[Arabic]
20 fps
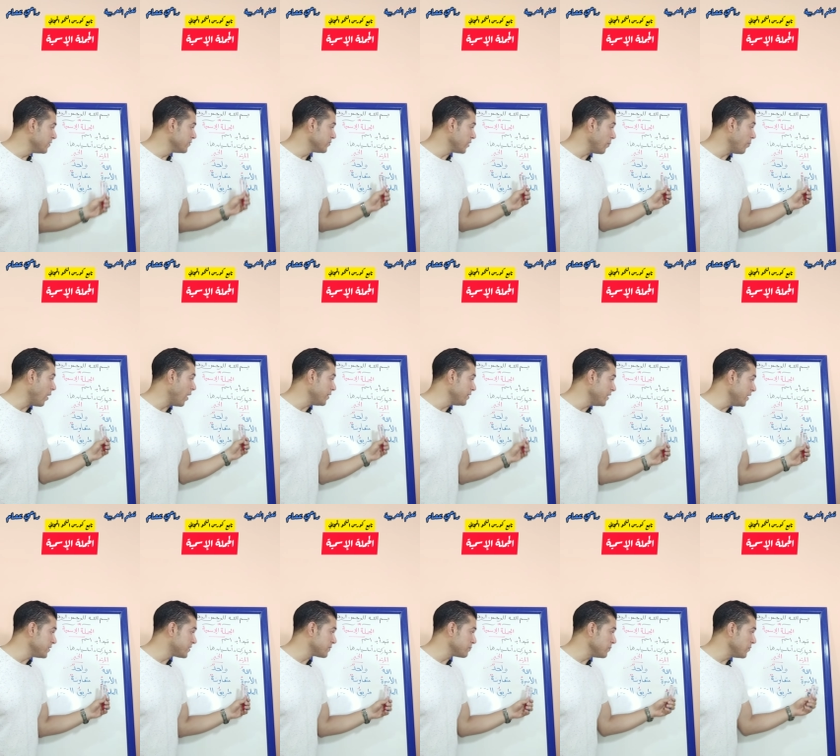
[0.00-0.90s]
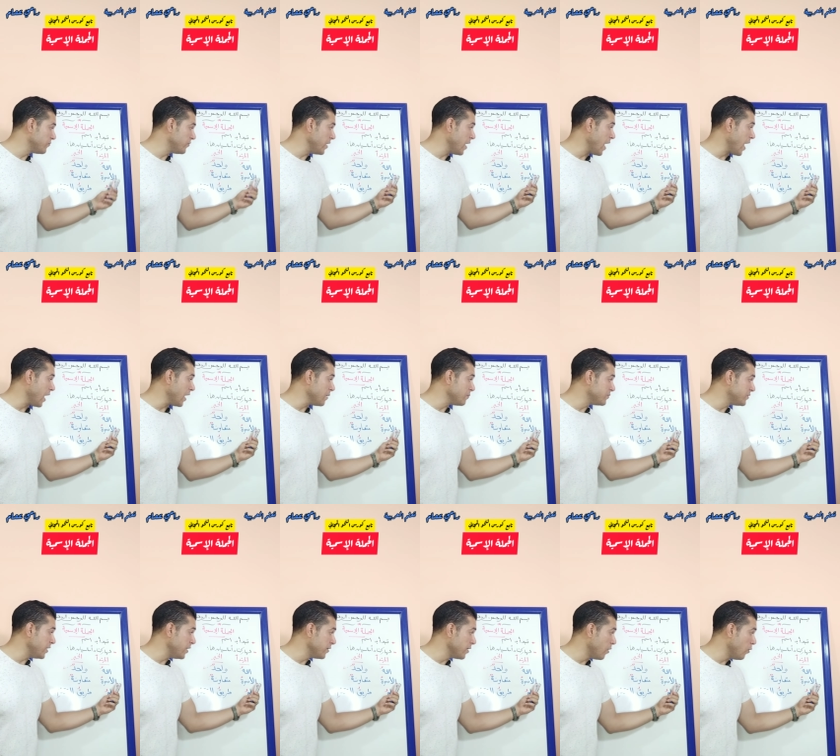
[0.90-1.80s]
طبعا اسم فيها
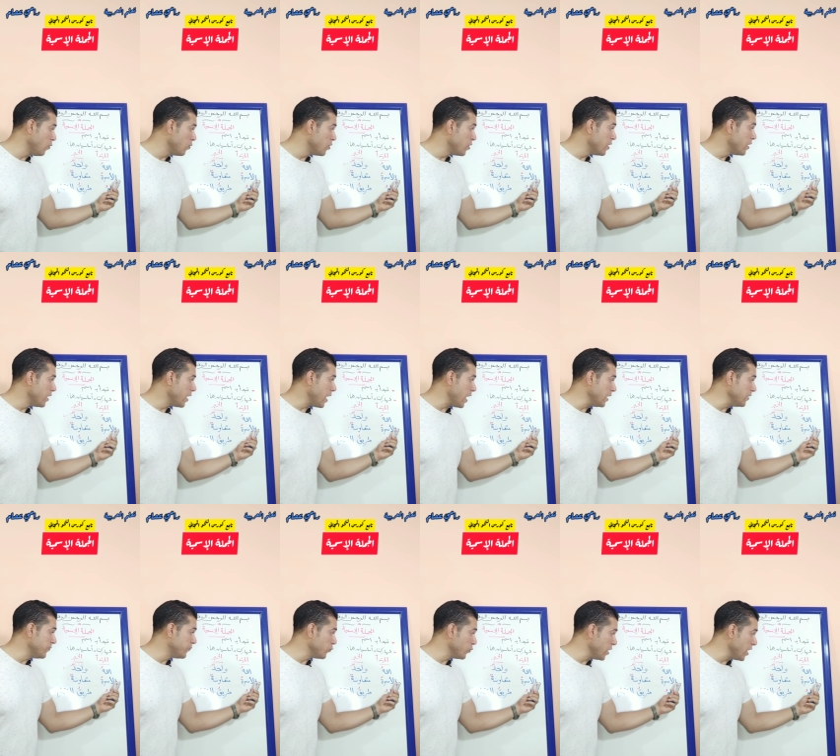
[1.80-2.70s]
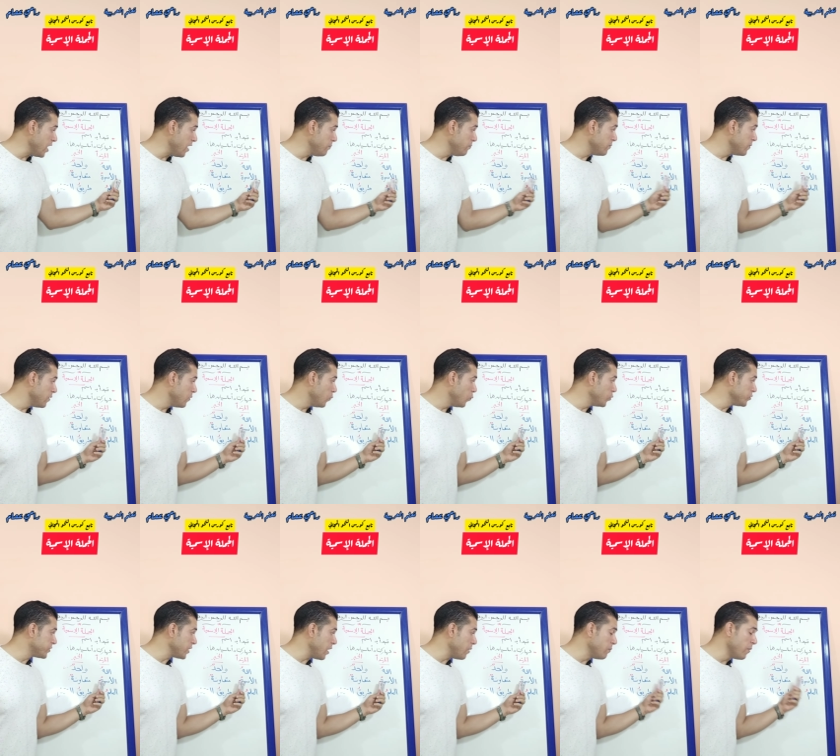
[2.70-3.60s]
علامتين اهو الف ولام
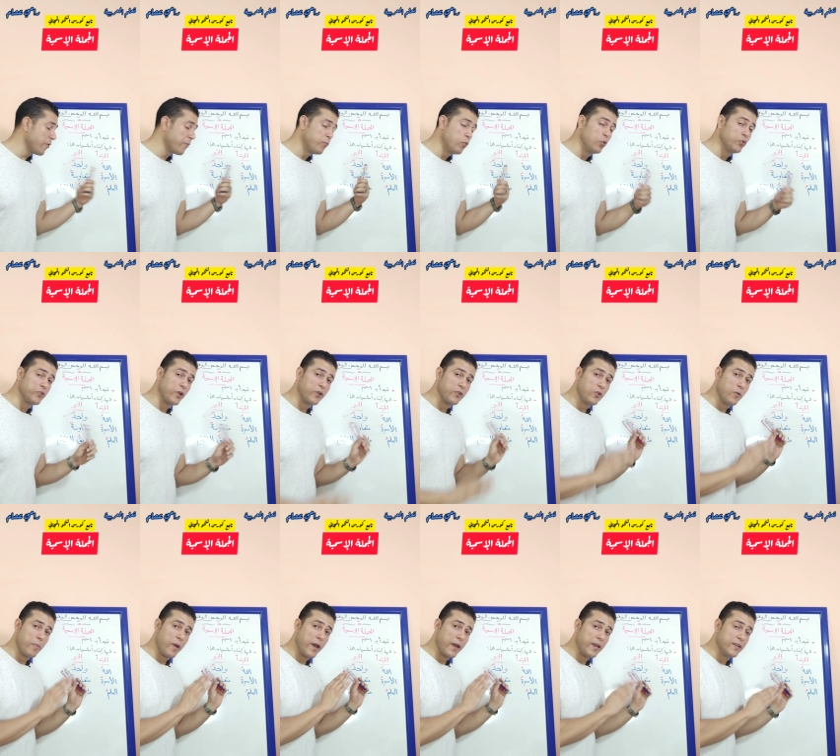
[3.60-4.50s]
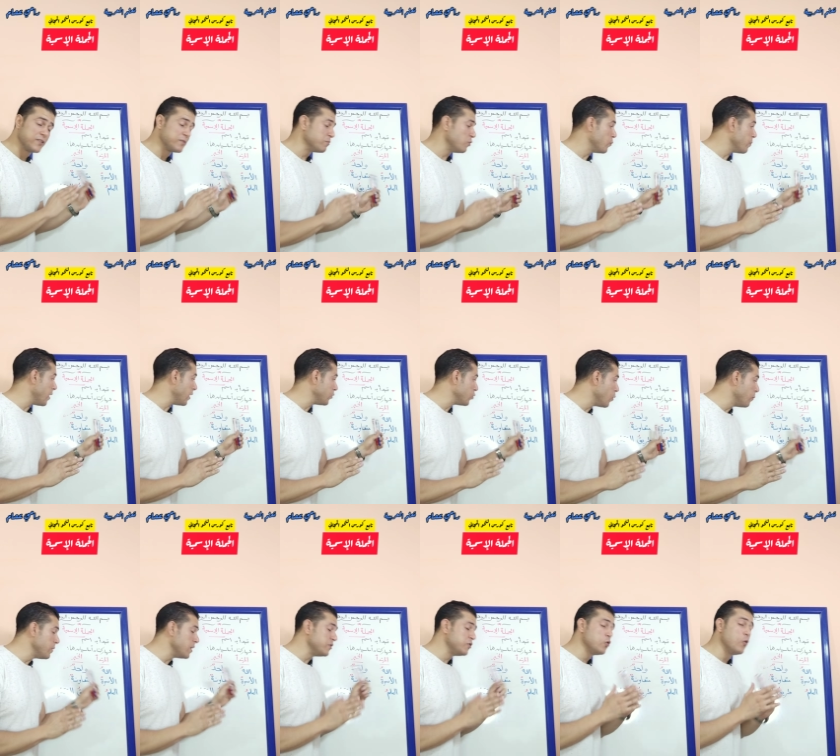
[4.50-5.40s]
وتاء مربوطه يبقى اسم يبقى
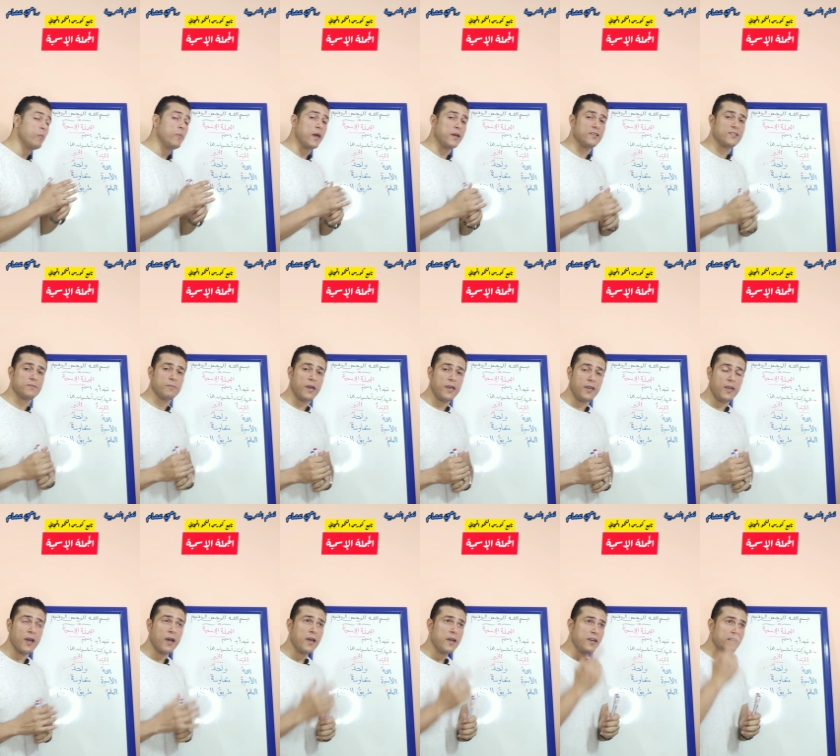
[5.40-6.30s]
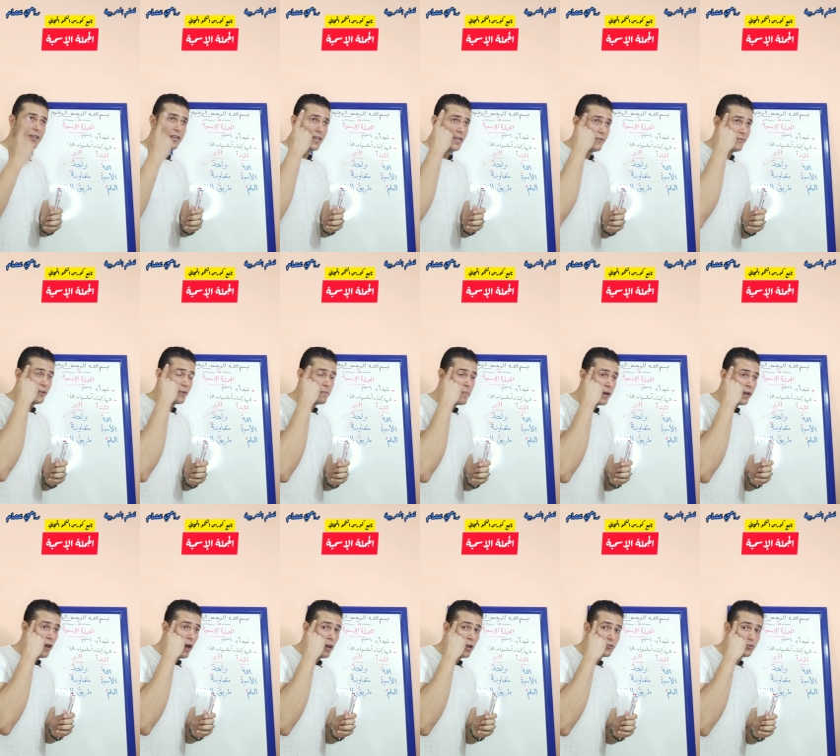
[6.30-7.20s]
الجمله دي جمله اسميه يجي في
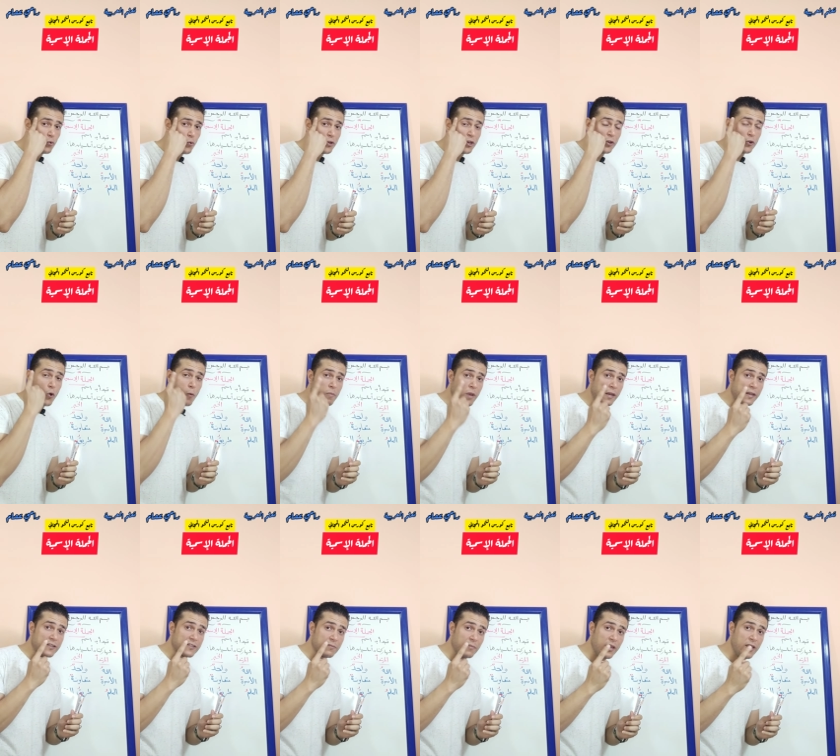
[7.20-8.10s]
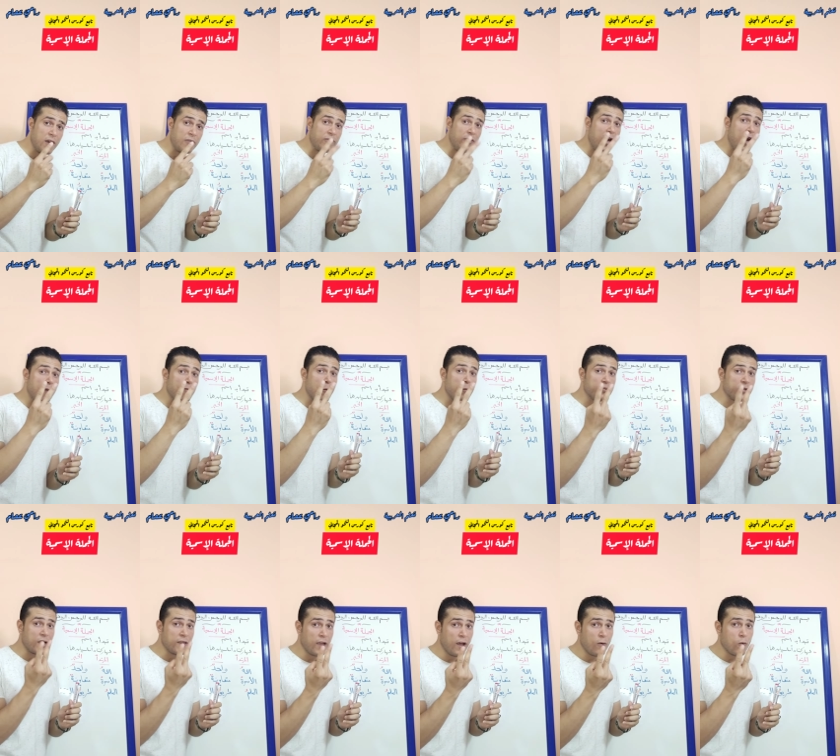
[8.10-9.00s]
دماغي على طول الجمله الاسميه فيها
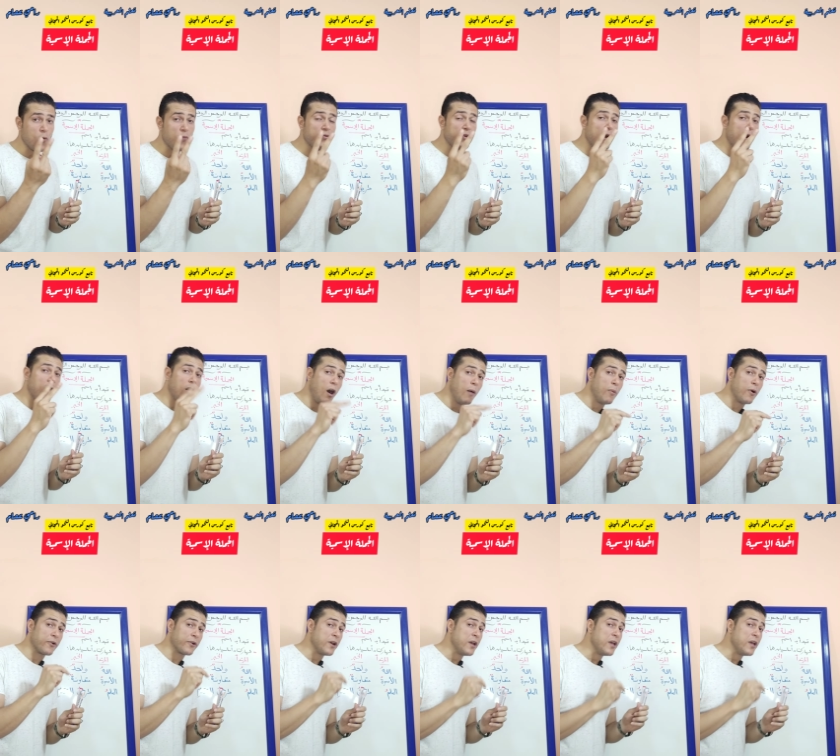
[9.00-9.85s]
مبتدا وفيها خبر